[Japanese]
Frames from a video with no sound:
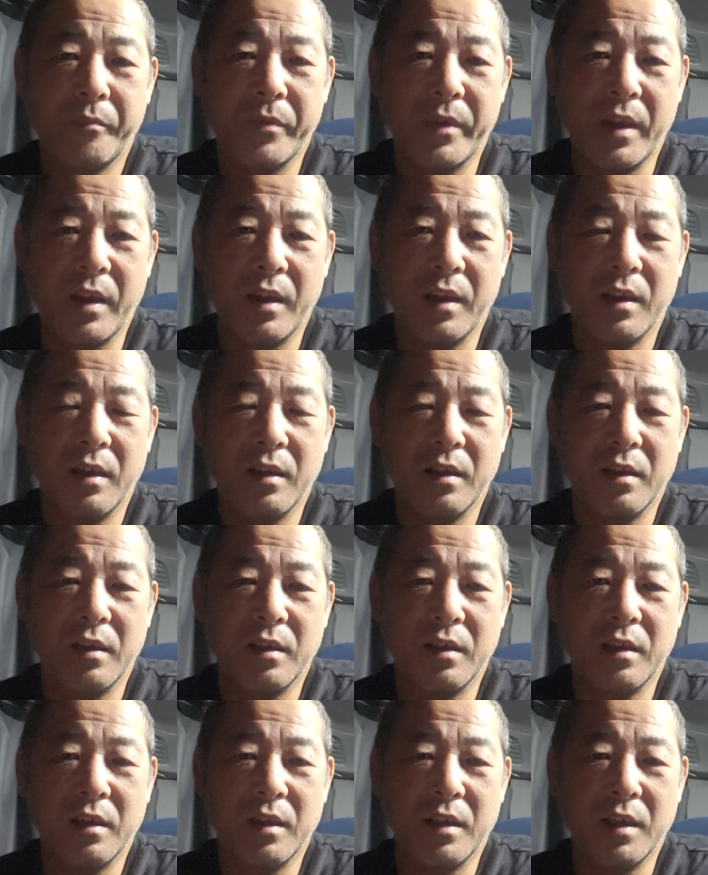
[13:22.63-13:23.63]

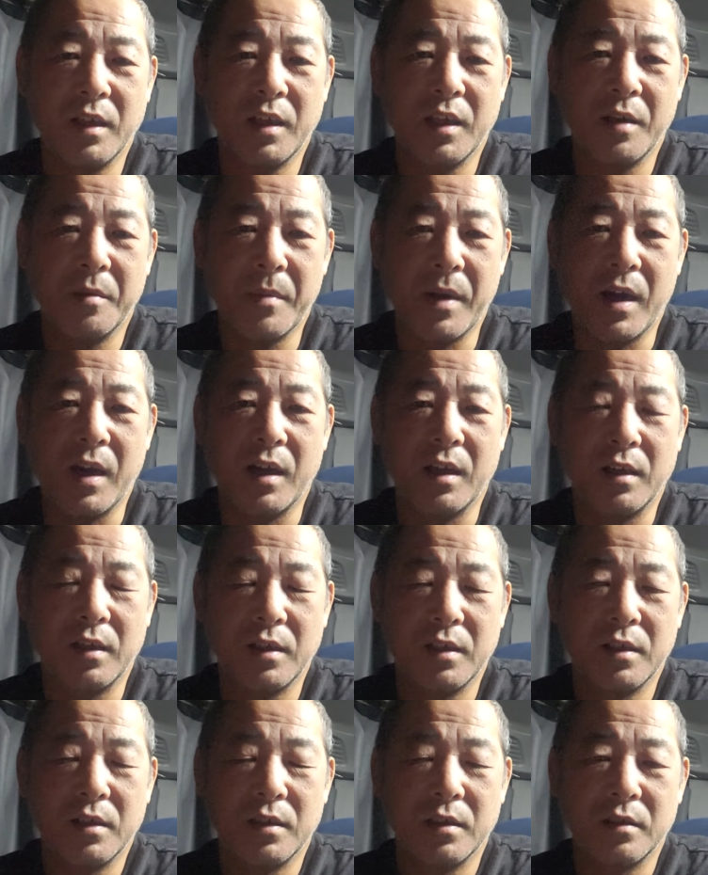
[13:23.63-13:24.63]
で、まあ、
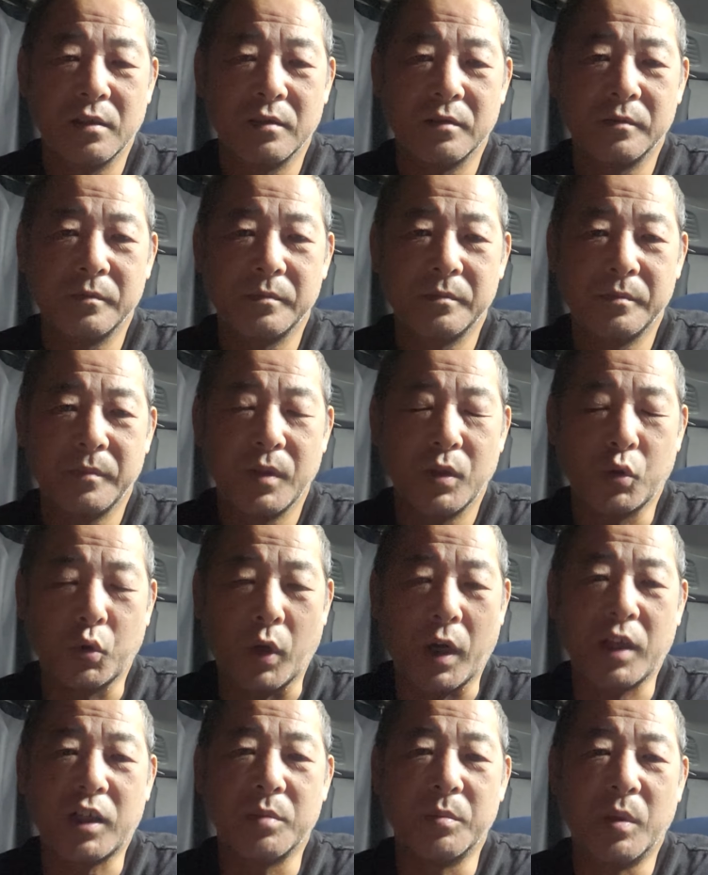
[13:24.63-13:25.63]

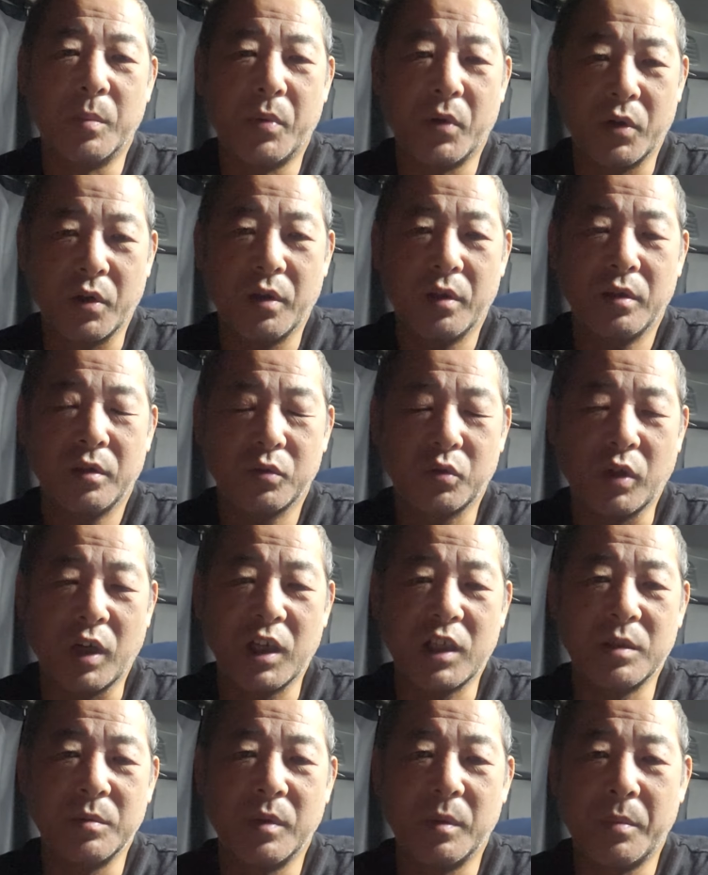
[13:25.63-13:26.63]
トラックもボロ、
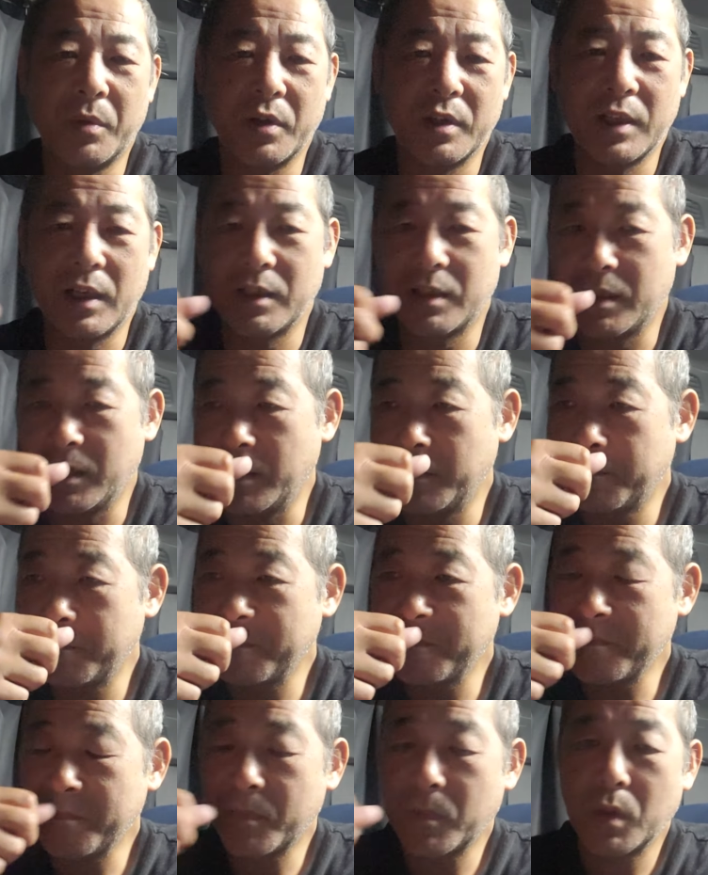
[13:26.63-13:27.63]
トラックもボロだし、
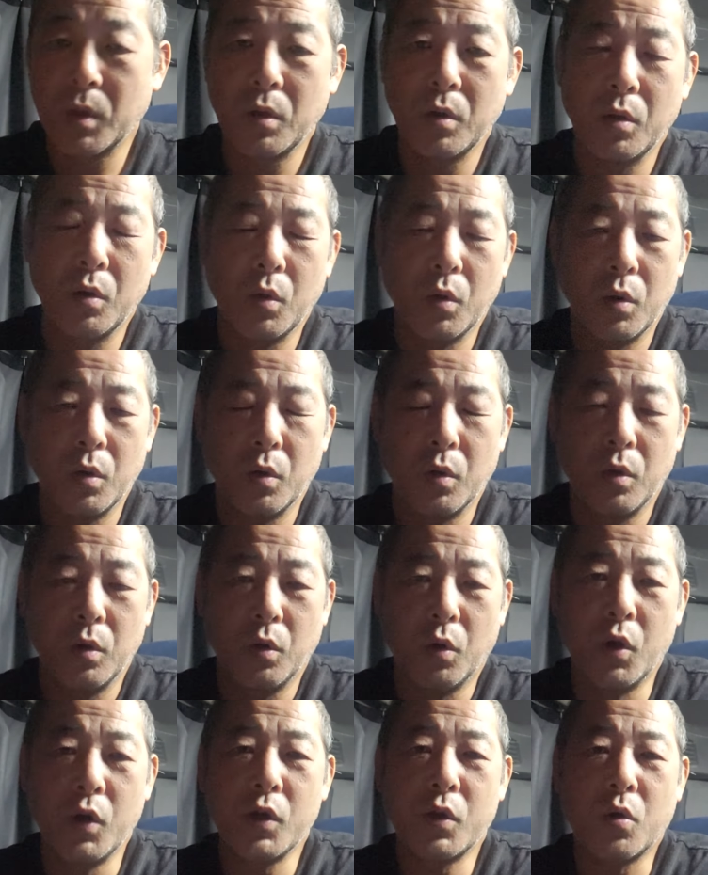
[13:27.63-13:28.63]

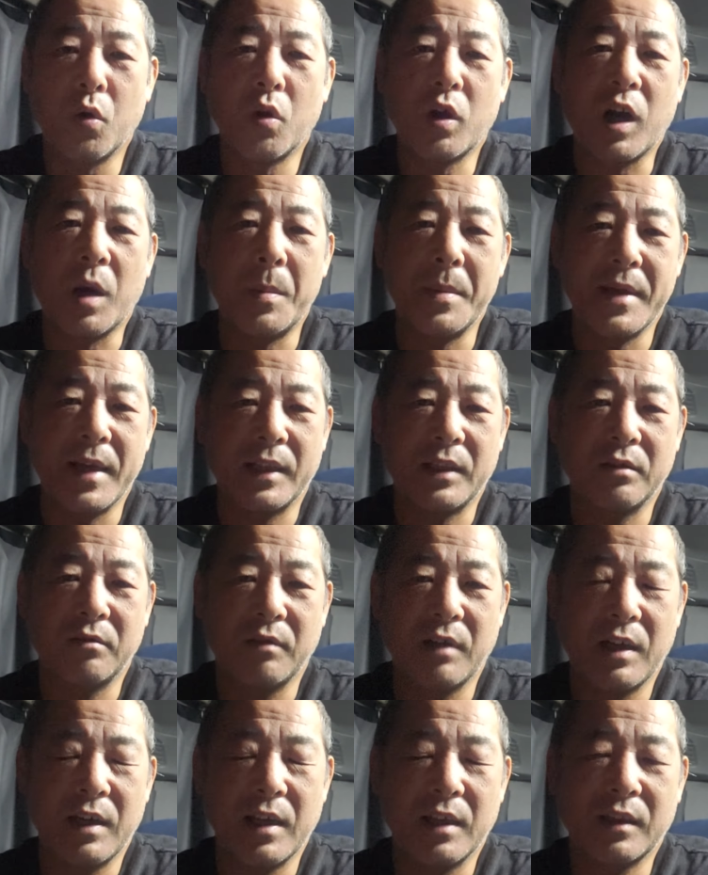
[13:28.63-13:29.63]
オイル交換もやってく
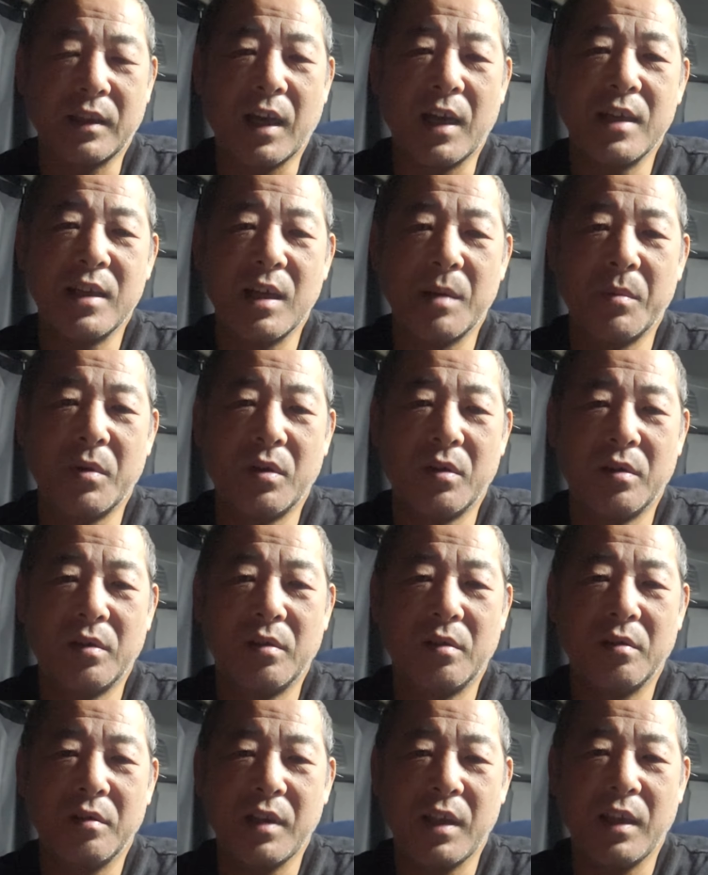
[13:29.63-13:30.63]
れない。タイヤ
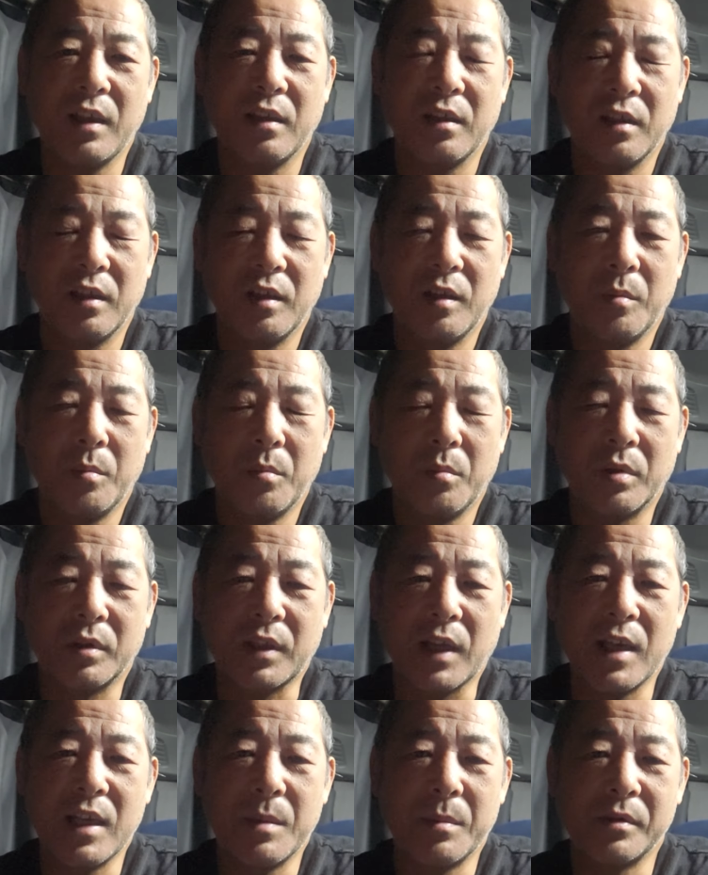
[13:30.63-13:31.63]
もね、もう
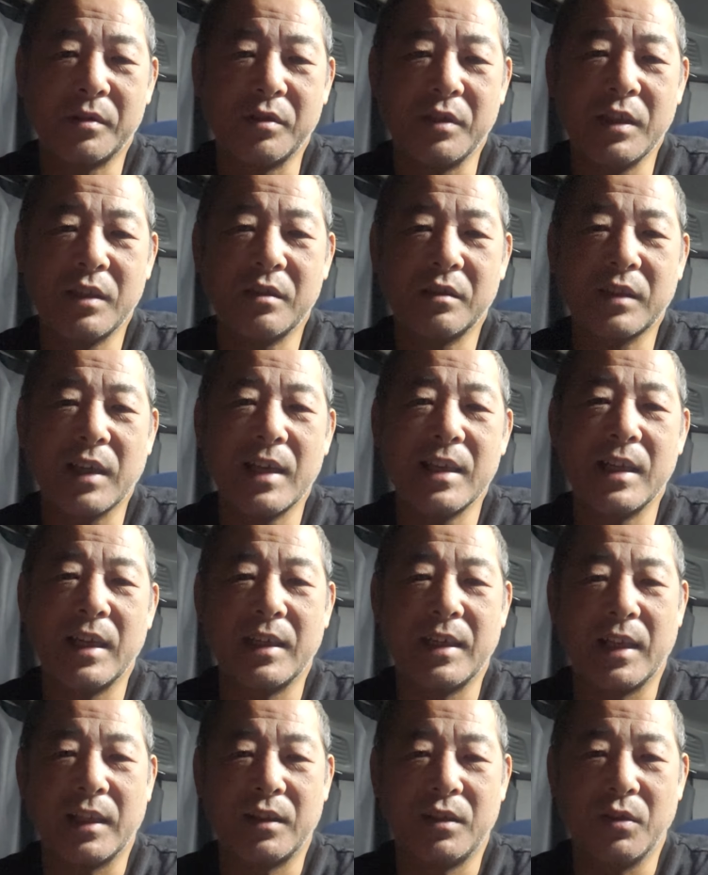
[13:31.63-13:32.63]
タイヤもスリックタイヤ
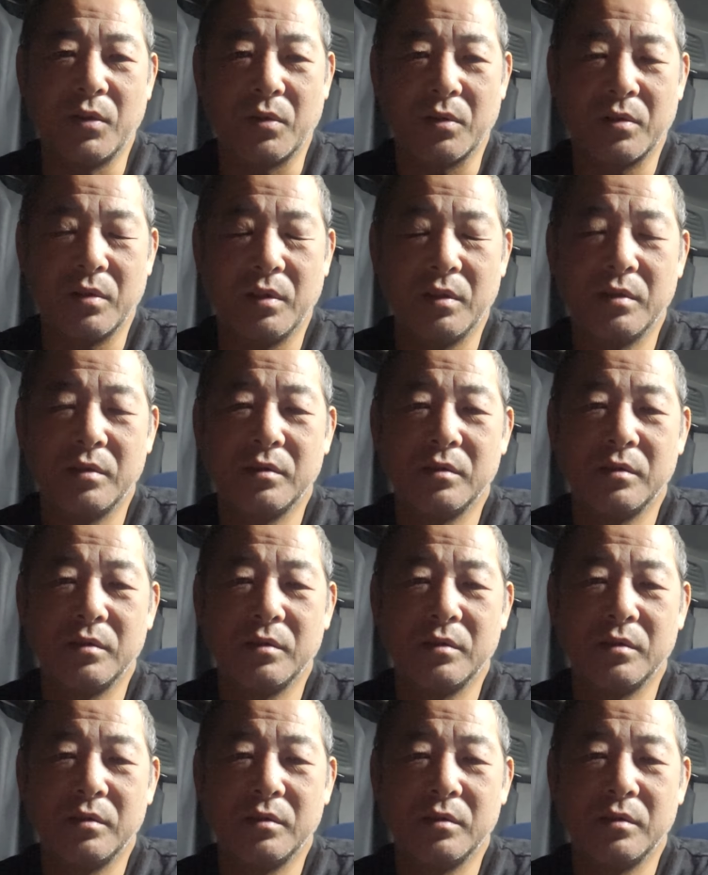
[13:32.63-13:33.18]
になっておると。